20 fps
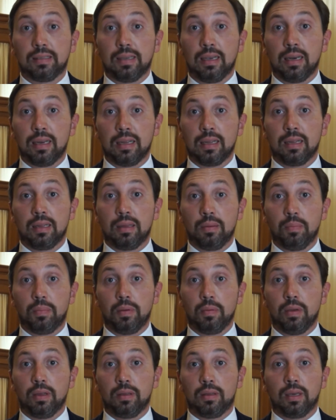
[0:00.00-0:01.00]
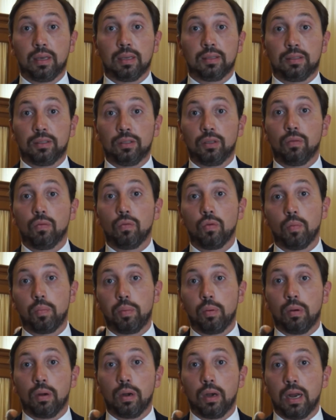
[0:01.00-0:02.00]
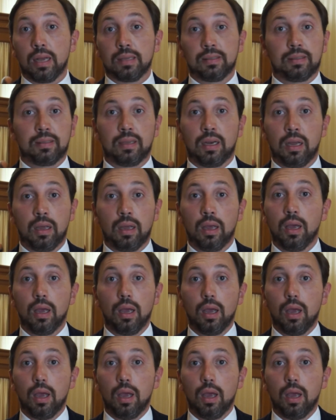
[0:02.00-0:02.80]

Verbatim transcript: serie di adempimenti che si devono porre in essere